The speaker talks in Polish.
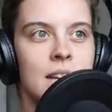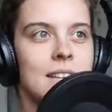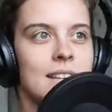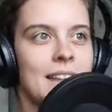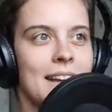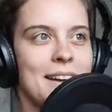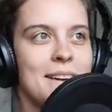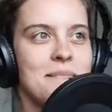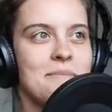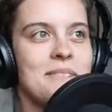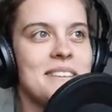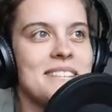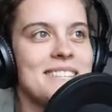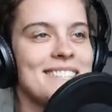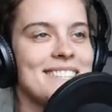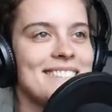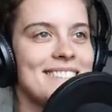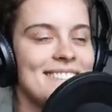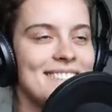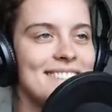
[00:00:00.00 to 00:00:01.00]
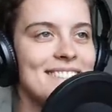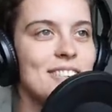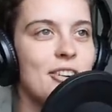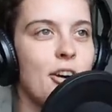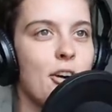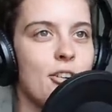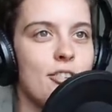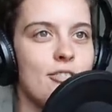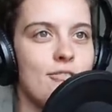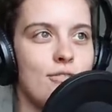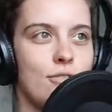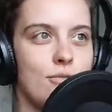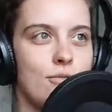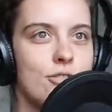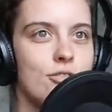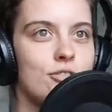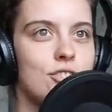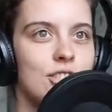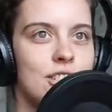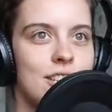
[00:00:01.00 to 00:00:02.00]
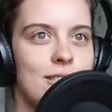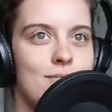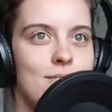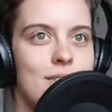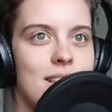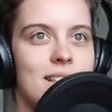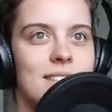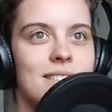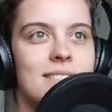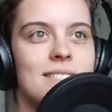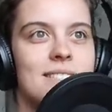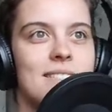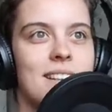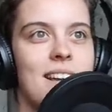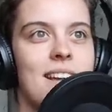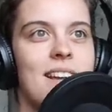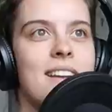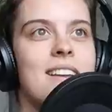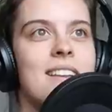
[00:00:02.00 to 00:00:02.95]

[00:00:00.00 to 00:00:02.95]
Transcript: Tam jest tylko i wyłącznie miejsce